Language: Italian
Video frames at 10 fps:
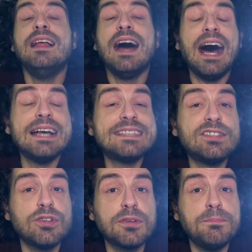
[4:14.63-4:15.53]

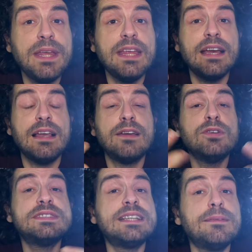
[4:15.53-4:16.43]
assorbire alla
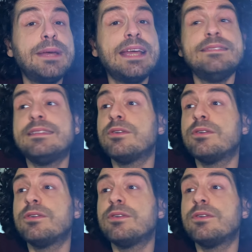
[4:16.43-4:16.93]
nostra mente